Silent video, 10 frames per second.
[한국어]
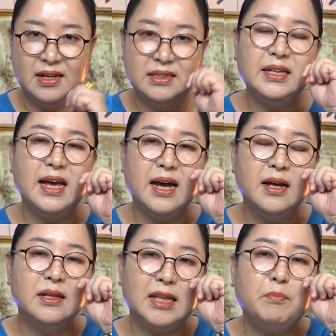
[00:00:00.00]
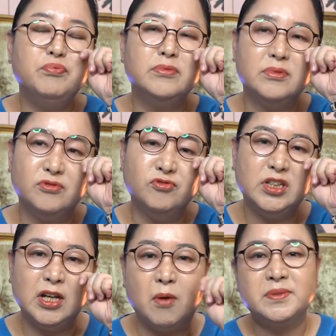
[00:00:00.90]
네. 그래야 나쁜
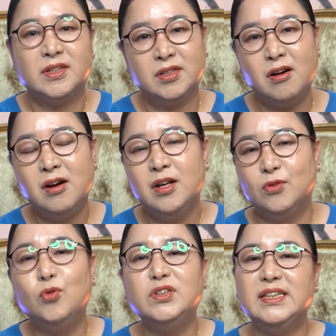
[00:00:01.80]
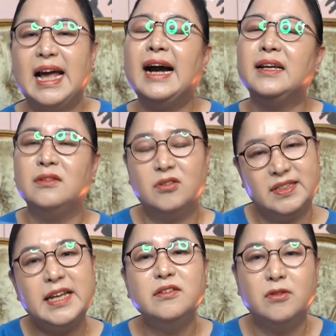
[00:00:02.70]
운이 없어서 돈이 나가는 거,
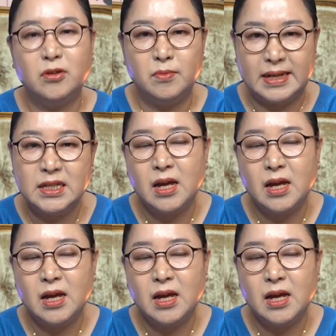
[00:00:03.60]
새는 거를 말,